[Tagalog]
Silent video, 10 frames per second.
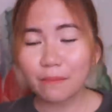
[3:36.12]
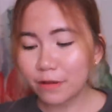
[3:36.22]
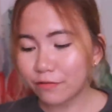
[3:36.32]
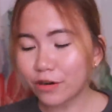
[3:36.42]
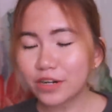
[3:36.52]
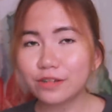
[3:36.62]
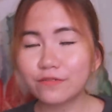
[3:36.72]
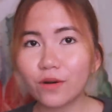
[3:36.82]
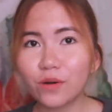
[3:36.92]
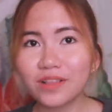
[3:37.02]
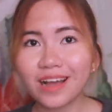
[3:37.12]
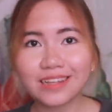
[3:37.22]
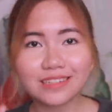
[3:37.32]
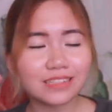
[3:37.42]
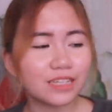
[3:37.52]
Before the phone,
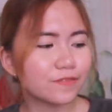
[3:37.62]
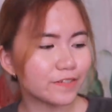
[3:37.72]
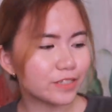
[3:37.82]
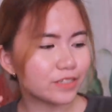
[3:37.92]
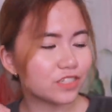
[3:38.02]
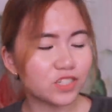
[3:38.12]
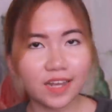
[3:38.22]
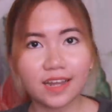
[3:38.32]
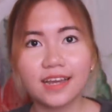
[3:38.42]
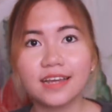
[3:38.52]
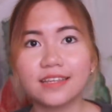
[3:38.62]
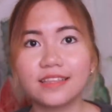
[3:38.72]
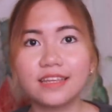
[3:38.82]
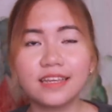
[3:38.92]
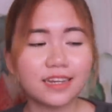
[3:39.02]
guys, let us first check
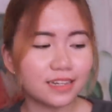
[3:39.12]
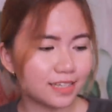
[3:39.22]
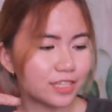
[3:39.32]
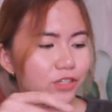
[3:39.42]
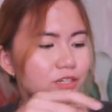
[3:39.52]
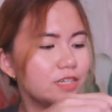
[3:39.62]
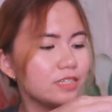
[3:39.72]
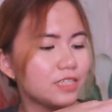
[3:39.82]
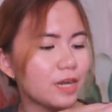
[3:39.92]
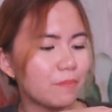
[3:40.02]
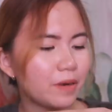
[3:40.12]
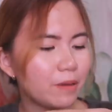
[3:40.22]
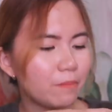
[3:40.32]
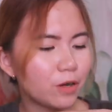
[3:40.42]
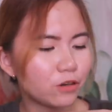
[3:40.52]
the accessories.
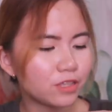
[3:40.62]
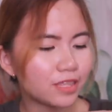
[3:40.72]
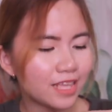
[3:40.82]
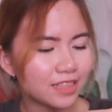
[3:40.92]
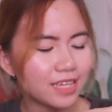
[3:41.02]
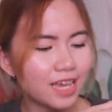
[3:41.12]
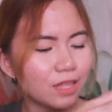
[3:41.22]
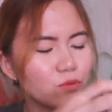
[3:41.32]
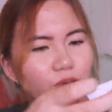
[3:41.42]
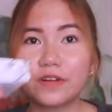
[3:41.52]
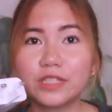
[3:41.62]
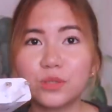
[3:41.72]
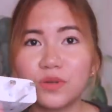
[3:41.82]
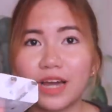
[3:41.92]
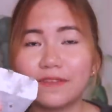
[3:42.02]
Syempre, important yan.
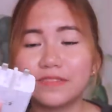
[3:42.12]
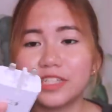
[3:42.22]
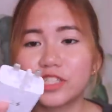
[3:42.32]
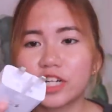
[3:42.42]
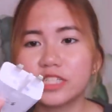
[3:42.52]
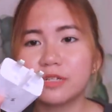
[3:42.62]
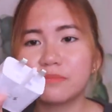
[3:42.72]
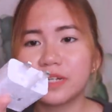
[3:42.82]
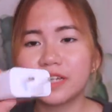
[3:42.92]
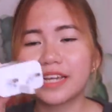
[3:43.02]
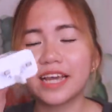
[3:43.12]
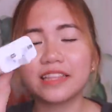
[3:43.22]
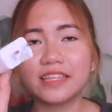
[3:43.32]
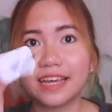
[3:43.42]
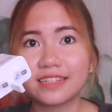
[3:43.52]
First, we have the charging brick.
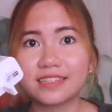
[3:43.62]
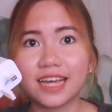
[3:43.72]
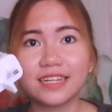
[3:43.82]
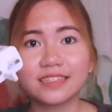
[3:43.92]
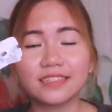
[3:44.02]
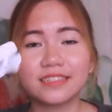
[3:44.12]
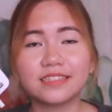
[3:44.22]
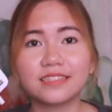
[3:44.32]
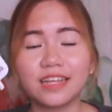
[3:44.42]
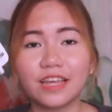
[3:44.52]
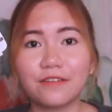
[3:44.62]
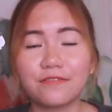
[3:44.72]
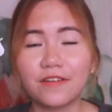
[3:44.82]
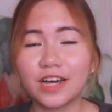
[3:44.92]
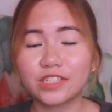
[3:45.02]
And yes, guys, this is
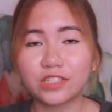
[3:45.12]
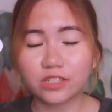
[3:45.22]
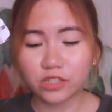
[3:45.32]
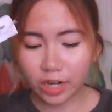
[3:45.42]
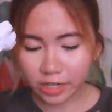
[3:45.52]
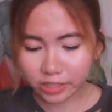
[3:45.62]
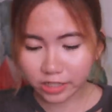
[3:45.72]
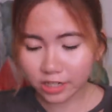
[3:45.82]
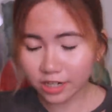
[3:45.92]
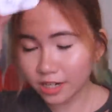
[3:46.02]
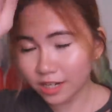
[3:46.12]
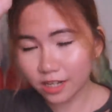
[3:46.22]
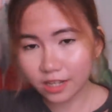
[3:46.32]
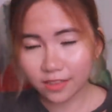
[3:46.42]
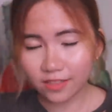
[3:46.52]
a fast charger.
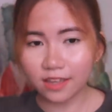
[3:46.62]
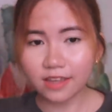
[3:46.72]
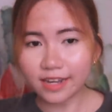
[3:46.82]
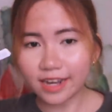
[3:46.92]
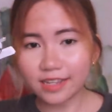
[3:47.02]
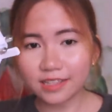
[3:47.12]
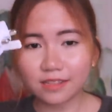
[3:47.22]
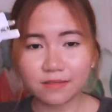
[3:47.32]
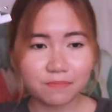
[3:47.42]
Thank God.